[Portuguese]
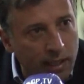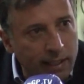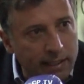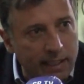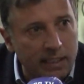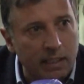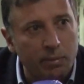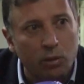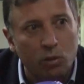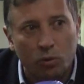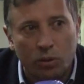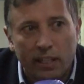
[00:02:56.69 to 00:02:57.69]
sem saber
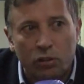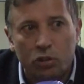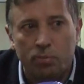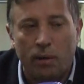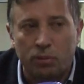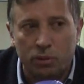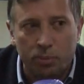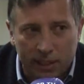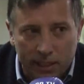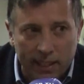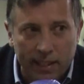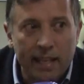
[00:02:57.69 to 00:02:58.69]
com o que é que nos vamos
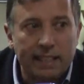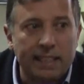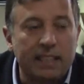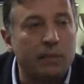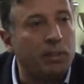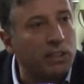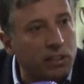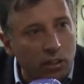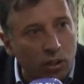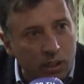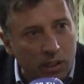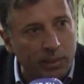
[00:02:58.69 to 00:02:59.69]
debater, sem saber se
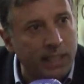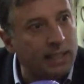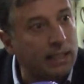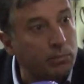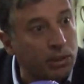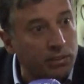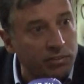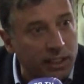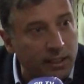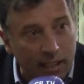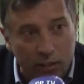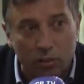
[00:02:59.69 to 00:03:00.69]
de hoje amanhã estamos a
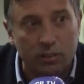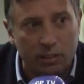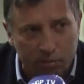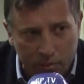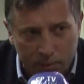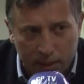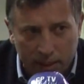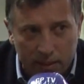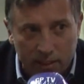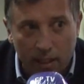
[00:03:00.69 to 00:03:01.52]
afetar as nossas famílias,